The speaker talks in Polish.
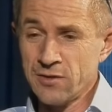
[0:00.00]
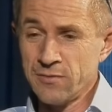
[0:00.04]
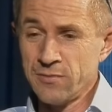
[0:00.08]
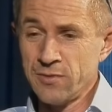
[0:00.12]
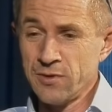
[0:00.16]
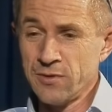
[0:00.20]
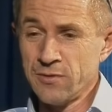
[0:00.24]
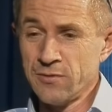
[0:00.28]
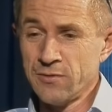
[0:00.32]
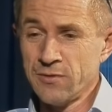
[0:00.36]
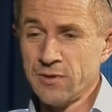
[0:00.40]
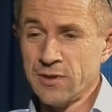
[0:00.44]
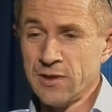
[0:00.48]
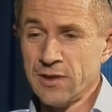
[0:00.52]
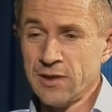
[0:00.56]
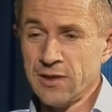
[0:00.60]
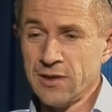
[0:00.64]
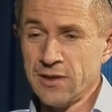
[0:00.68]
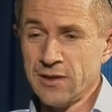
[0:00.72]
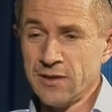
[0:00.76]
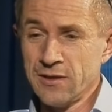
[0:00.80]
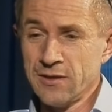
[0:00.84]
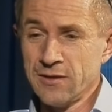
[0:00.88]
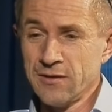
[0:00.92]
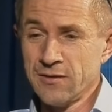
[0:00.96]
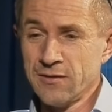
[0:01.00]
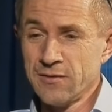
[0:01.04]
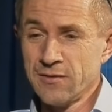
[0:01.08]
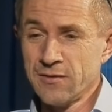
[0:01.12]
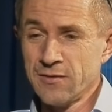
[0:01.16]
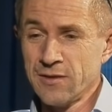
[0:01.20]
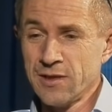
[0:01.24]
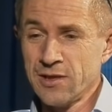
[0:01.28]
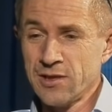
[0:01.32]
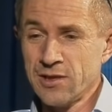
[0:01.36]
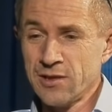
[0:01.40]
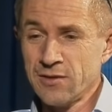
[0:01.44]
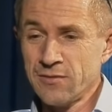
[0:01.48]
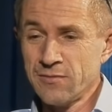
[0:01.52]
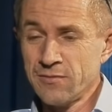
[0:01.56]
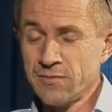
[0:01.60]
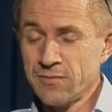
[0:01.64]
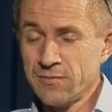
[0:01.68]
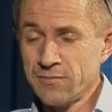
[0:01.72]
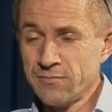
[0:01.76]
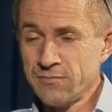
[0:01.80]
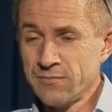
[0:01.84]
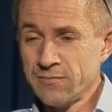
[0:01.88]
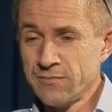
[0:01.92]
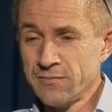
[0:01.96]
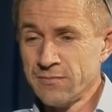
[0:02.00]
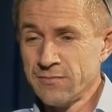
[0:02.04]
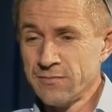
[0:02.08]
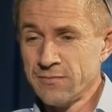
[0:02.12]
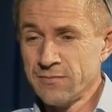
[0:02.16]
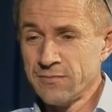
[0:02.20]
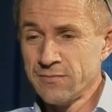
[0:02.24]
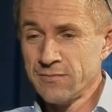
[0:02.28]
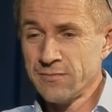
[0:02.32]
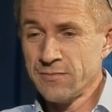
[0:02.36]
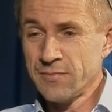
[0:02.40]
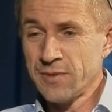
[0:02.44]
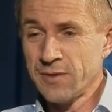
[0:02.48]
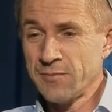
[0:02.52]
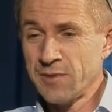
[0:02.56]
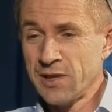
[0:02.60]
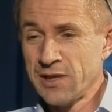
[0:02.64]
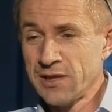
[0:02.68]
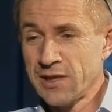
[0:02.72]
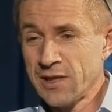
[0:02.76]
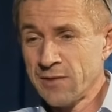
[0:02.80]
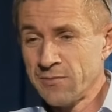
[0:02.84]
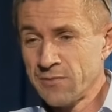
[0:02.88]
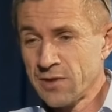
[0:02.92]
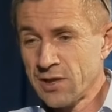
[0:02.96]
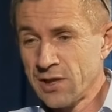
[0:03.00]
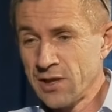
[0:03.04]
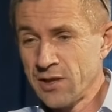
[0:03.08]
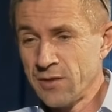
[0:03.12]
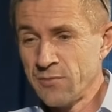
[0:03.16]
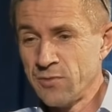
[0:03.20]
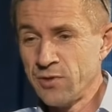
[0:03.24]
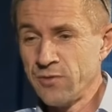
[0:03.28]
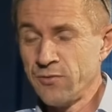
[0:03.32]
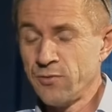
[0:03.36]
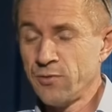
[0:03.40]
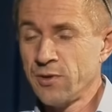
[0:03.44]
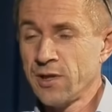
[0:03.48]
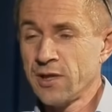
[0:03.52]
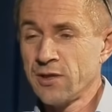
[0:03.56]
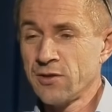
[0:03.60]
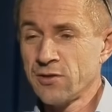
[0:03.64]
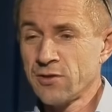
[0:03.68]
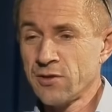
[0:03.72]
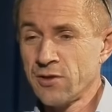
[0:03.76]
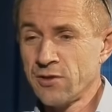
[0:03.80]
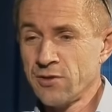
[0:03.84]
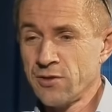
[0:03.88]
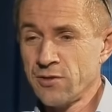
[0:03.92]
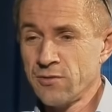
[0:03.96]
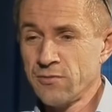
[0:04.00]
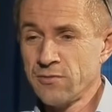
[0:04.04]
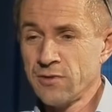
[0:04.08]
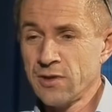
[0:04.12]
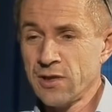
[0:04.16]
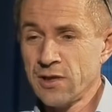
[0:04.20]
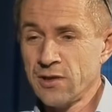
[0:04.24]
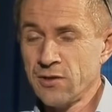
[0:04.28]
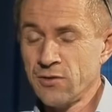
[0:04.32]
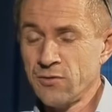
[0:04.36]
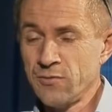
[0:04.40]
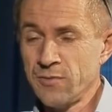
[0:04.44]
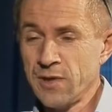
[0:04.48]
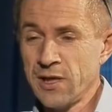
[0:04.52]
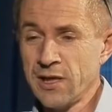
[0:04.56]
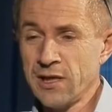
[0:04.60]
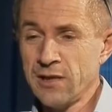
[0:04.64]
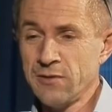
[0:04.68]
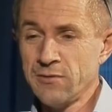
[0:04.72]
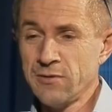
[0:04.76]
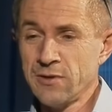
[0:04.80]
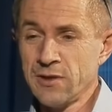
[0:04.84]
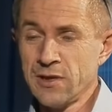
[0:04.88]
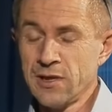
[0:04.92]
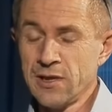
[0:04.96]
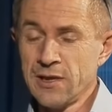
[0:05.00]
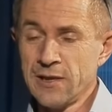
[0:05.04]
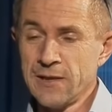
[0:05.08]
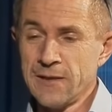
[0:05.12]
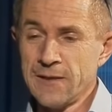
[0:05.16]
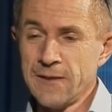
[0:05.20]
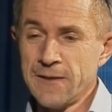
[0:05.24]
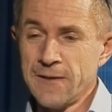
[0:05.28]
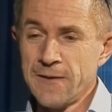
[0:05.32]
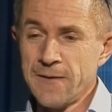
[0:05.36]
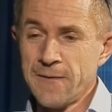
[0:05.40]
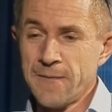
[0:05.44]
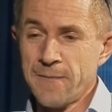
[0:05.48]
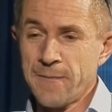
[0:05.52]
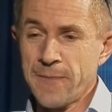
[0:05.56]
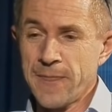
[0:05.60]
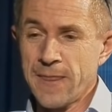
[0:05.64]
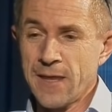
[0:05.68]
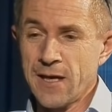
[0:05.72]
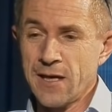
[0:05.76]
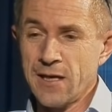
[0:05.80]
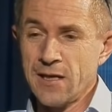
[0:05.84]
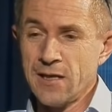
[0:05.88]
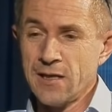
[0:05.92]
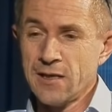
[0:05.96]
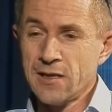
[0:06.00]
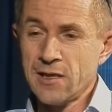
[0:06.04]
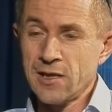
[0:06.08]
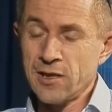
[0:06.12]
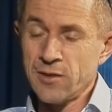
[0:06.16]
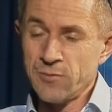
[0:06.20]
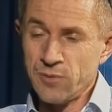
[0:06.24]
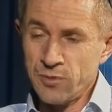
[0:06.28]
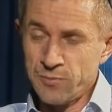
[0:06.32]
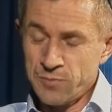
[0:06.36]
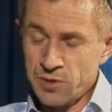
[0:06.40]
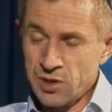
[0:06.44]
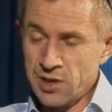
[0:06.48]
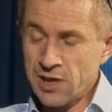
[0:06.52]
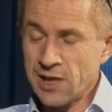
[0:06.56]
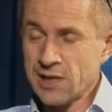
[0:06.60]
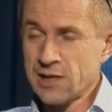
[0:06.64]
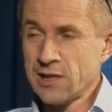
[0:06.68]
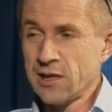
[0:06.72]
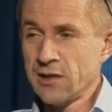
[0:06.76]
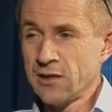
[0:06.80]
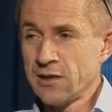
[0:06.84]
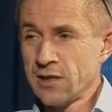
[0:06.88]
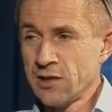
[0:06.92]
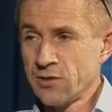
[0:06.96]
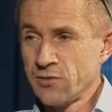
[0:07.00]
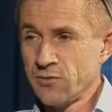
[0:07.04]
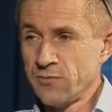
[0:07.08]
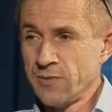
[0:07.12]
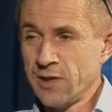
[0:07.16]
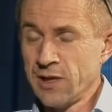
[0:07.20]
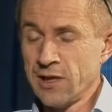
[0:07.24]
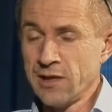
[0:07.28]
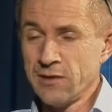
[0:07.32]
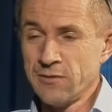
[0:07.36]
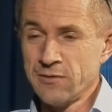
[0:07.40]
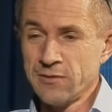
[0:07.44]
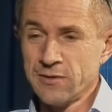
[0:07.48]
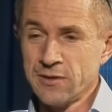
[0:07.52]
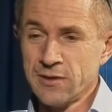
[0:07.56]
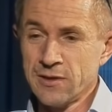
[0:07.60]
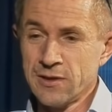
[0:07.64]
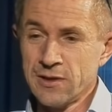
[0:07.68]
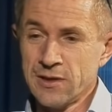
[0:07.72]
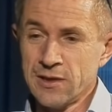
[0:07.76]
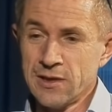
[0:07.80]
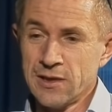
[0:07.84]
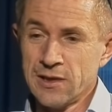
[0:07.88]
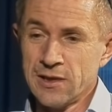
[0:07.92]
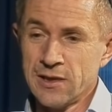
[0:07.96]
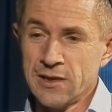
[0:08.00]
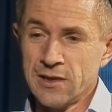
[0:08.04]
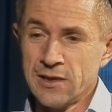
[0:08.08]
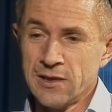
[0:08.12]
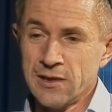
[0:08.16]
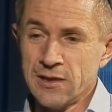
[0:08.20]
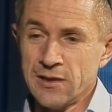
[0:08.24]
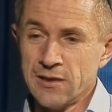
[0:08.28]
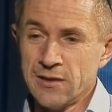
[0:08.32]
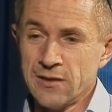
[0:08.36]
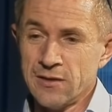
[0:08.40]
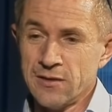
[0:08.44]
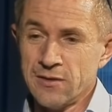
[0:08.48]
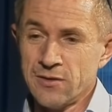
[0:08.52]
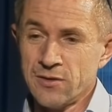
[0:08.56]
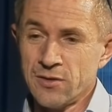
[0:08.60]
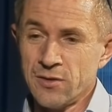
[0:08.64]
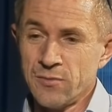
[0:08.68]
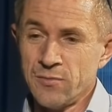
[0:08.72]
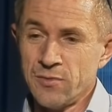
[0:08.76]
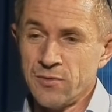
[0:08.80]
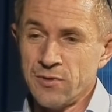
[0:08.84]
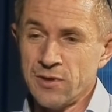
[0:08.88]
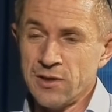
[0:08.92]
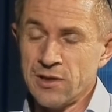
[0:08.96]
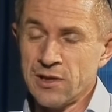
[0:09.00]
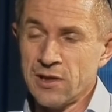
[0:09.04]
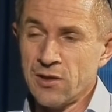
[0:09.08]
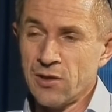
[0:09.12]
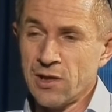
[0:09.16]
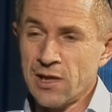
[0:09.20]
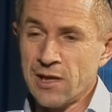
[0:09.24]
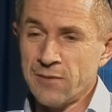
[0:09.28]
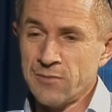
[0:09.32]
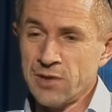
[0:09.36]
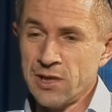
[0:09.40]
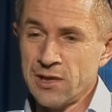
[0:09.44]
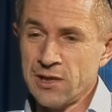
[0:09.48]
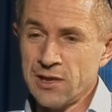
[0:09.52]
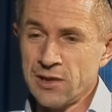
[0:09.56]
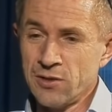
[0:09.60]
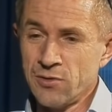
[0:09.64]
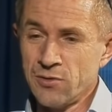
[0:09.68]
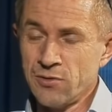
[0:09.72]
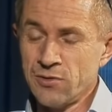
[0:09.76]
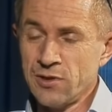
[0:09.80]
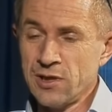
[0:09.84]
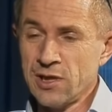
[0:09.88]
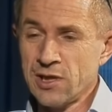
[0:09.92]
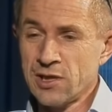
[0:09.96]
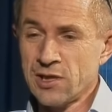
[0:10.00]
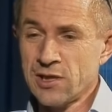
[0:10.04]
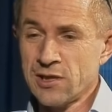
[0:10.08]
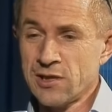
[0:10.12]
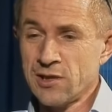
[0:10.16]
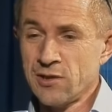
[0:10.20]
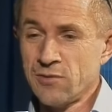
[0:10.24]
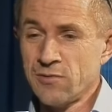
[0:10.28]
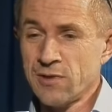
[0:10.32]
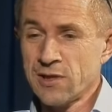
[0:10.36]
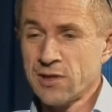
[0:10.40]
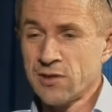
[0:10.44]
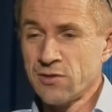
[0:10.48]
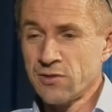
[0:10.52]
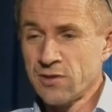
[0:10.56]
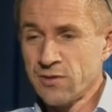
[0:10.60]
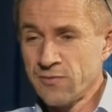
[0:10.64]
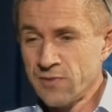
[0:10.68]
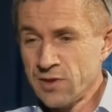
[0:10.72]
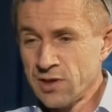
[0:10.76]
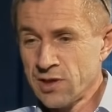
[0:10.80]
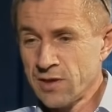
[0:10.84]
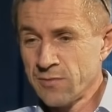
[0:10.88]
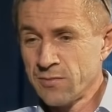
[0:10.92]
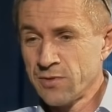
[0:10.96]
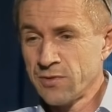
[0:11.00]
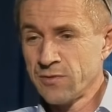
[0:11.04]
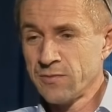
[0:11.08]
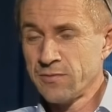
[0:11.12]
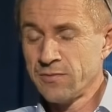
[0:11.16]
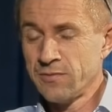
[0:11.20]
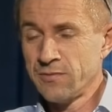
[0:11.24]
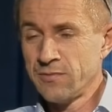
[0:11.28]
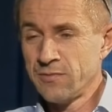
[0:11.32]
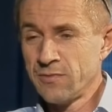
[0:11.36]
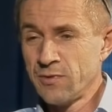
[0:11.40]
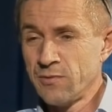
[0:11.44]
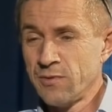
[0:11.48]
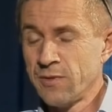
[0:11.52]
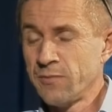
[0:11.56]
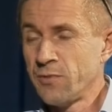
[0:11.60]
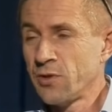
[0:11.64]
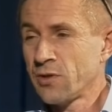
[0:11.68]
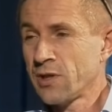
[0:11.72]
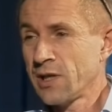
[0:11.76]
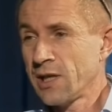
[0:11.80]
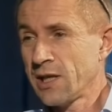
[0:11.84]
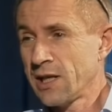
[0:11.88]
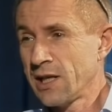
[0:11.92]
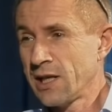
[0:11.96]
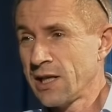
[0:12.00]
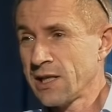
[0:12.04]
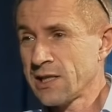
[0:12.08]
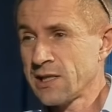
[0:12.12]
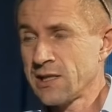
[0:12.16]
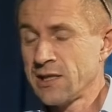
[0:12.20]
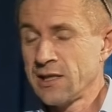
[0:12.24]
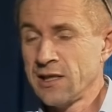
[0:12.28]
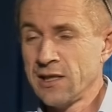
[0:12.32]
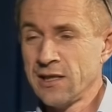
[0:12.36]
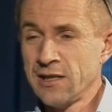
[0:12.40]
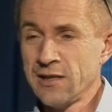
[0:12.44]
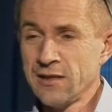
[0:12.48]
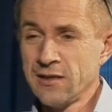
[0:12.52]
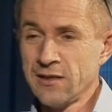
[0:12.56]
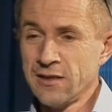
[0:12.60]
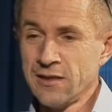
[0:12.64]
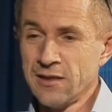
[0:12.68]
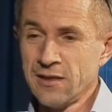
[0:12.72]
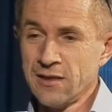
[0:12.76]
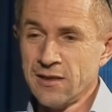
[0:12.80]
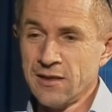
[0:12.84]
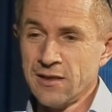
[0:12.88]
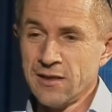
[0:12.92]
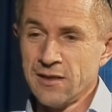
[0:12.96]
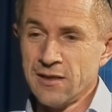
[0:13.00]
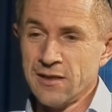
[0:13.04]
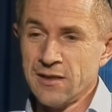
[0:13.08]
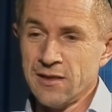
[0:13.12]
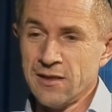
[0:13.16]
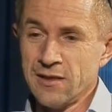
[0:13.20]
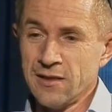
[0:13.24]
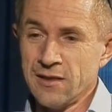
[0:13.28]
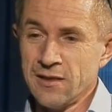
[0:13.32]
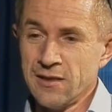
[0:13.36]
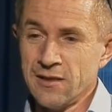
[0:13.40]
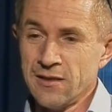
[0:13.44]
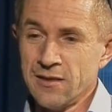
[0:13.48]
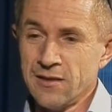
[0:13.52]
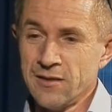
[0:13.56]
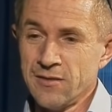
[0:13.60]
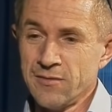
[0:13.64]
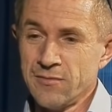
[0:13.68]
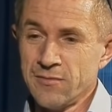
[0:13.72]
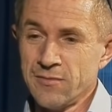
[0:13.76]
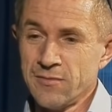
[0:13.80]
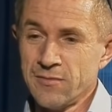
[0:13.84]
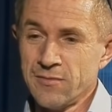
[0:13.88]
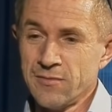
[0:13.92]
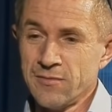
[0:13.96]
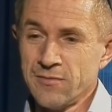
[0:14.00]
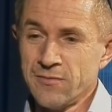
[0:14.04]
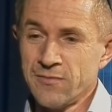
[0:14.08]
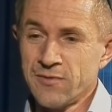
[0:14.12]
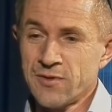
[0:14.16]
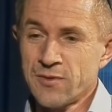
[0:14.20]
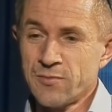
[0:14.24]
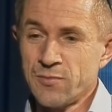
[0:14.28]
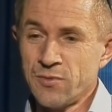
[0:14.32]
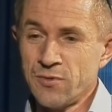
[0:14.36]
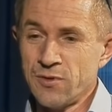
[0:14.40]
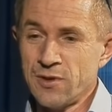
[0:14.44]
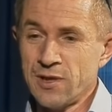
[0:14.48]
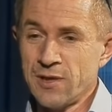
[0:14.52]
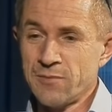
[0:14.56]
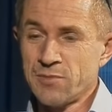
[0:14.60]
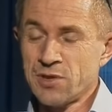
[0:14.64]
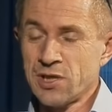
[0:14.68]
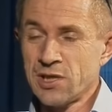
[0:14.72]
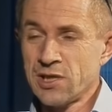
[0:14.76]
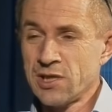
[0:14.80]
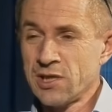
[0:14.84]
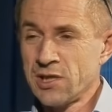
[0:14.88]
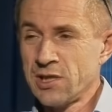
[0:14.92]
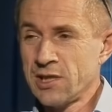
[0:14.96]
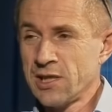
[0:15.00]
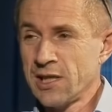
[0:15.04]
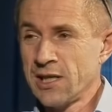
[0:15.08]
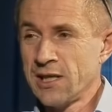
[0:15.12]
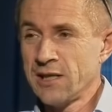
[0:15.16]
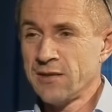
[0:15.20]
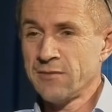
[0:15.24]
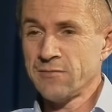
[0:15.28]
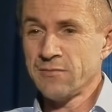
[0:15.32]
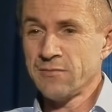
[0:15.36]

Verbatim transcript: był, e, jeśli, pamiętam, kiedy mój wujek odchodził, kiedy umierał i kiedy mój przyjaciel też umierał. To były dla mnie najtrudniejsze sytuacje, oczywiście, bo głębokie relacje Y, wspólne przeżycia,